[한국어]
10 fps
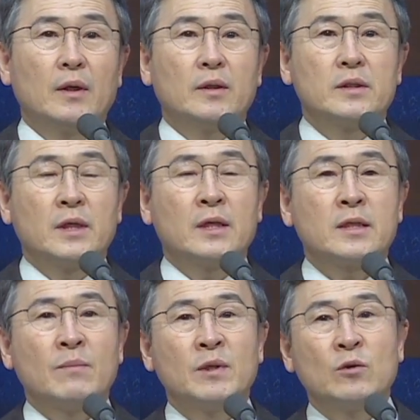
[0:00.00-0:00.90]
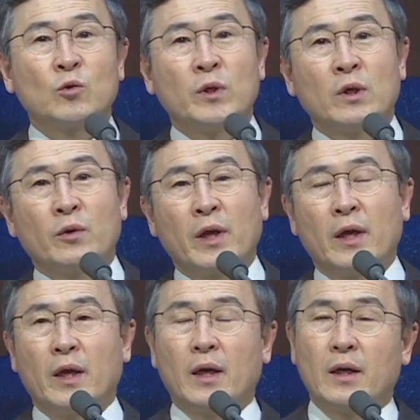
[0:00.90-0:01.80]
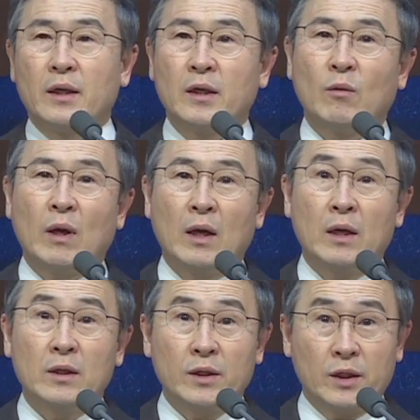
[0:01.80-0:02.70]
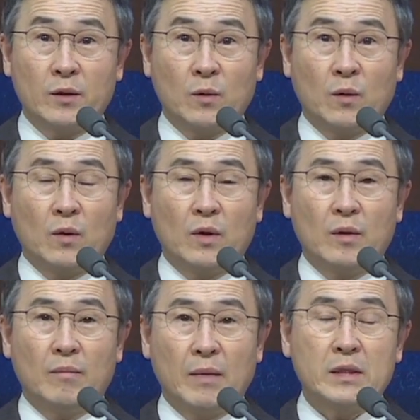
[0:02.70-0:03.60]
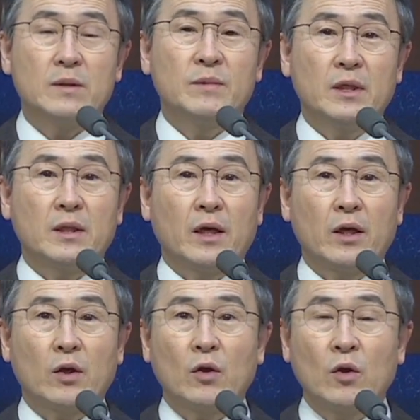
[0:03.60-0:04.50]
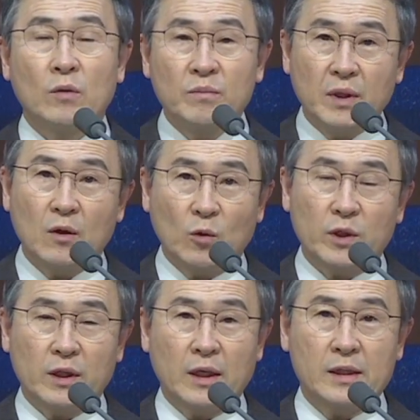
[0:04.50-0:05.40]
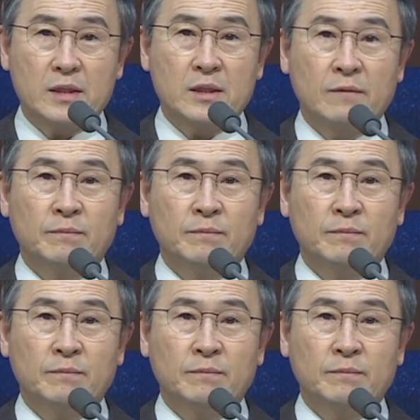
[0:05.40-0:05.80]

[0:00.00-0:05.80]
지난 3년 6개월에 이 환란을 이기고 마침내 이 땅에 큰 비가 오기까지